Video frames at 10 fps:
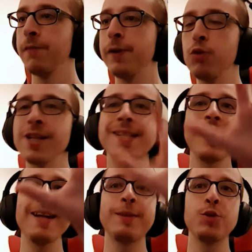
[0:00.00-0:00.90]
Vedo le
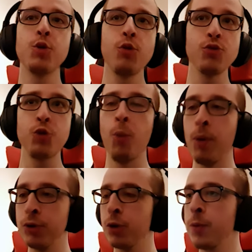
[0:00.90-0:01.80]
stat, c'ho, un
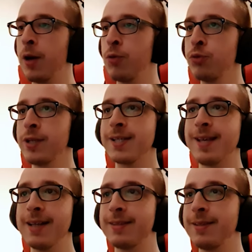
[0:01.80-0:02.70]
monitor qua con tutte le
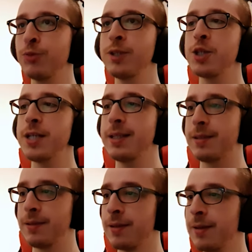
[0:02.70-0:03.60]
stat di tutti i
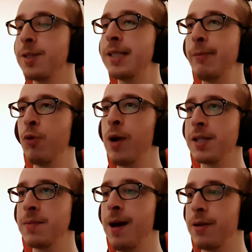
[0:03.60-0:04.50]
cheat. Ci siamo
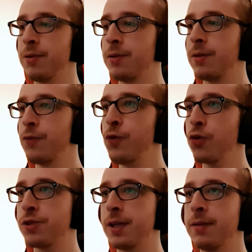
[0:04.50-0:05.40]
quasi, Mario.
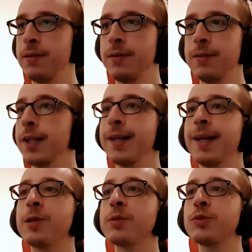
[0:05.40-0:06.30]
Forza. Guarda
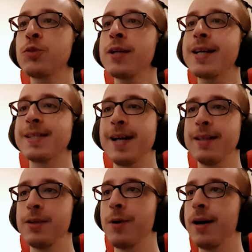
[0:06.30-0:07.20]
che sono
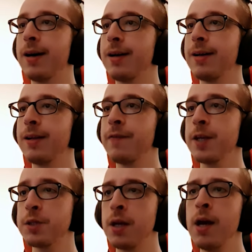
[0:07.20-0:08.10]
incazzati qua le
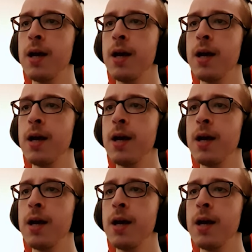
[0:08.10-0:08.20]
frecce.